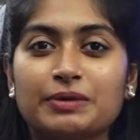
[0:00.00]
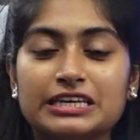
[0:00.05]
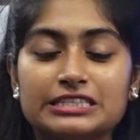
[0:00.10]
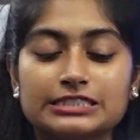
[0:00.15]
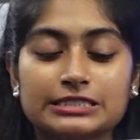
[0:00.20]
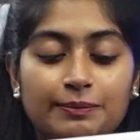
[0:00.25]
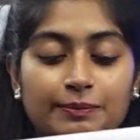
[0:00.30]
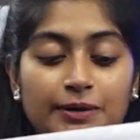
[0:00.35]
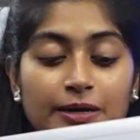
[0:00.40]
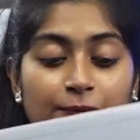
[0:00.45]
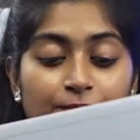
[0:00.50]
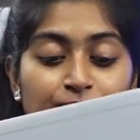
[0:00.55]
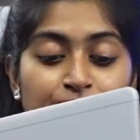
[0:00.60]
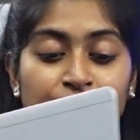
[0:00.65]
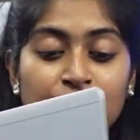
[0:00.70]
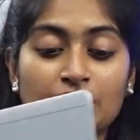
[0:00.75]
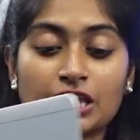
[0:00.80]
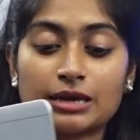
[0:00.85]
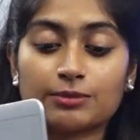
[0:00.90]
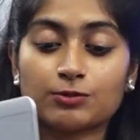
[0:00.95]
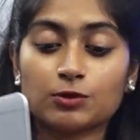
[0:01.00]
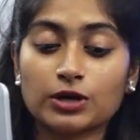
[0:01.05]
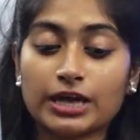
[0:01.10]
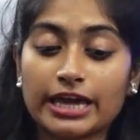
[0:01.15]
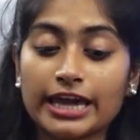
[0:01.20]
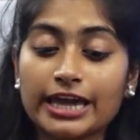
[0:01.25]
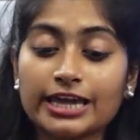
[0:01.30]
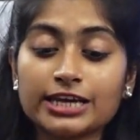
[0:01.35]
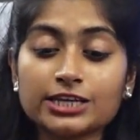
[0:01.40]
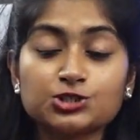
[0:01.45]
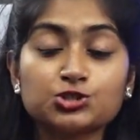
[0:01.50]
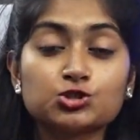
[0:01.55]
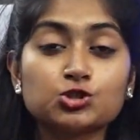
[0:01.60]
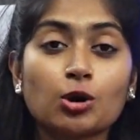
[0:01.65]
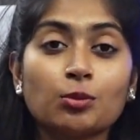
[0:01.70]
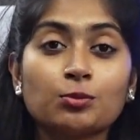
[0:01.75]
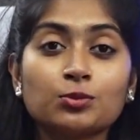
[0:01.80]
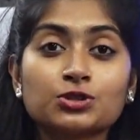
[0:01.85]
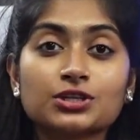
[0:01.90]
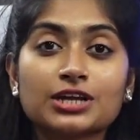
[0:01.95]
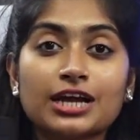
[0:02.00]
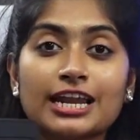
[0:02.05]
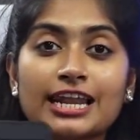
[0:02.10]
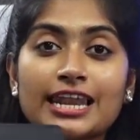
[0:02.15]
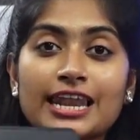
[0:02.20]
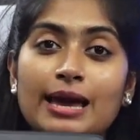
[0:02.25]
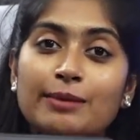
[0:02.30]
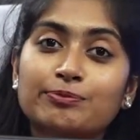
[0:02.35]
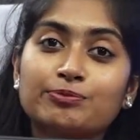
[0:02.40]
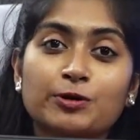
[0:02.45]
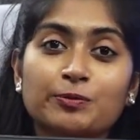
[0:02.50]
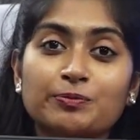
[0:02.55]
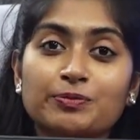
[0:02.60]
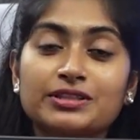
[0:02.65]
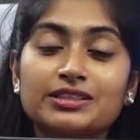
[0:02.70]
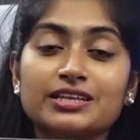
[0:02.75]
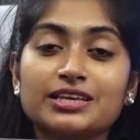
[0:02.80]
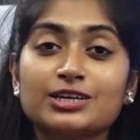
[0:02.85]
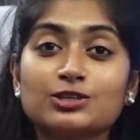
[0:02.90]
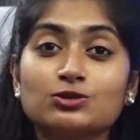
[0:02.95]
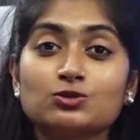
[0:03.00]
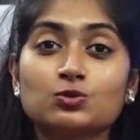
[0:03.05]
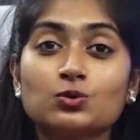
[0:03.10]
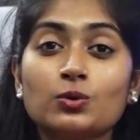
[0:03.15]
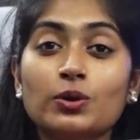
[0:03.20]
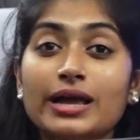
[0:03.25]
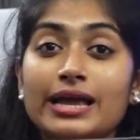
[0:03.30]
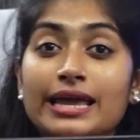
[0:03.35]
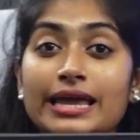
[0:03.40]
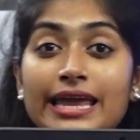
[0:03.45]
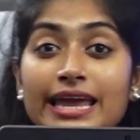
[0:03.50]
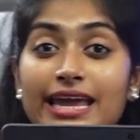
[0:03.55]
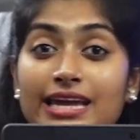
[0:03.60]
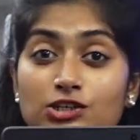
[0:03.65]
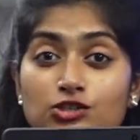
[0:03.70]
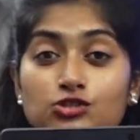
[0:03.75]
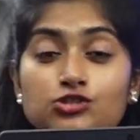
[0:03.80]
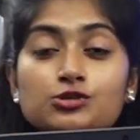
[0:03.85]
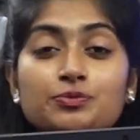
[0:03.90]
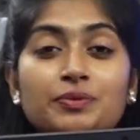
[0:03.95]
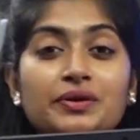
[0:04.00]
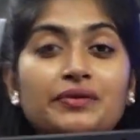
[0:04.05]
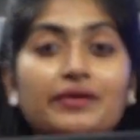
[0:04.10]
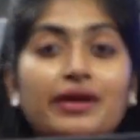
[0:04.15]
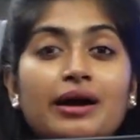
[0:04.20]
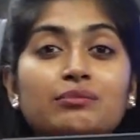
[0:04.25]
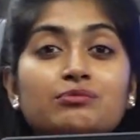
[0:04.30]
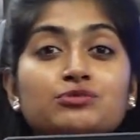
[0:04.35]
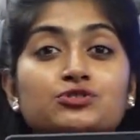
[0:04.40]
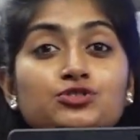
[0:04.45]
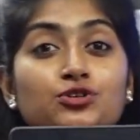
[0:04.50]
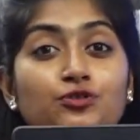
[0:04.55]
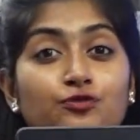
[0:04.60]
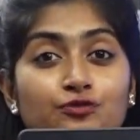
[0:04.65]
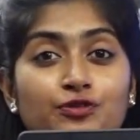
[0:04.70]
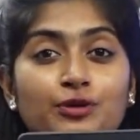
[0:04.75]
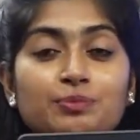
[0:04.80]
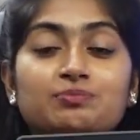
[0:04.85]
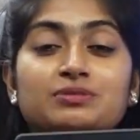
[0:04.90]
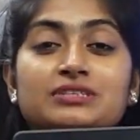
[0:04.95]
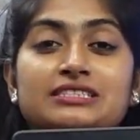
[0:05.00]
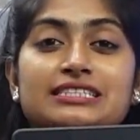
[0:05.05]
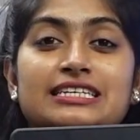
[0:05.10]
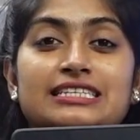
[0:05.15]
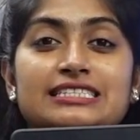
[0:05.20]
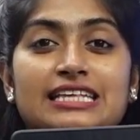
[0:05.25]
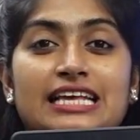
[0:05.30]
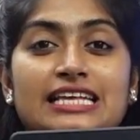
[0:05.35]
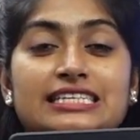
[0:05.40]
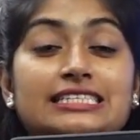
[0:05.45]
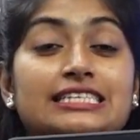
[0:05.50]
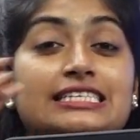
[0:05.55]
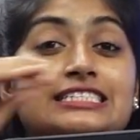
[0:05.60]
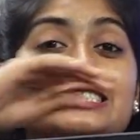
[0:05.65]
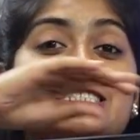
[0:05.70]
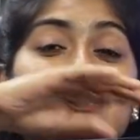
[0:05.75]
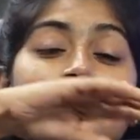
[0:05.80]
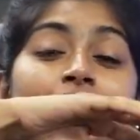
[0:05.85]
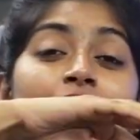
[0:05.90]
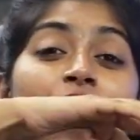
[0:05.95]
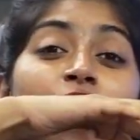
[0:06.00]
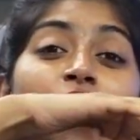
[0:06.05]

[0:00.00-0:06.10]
পেয়ে যাবেন এবং এই চমৎকার ল্যাপটপটাতে কিন্তু এইট জিবি র্যাম টু ফিফটি সিক্স এসএসজি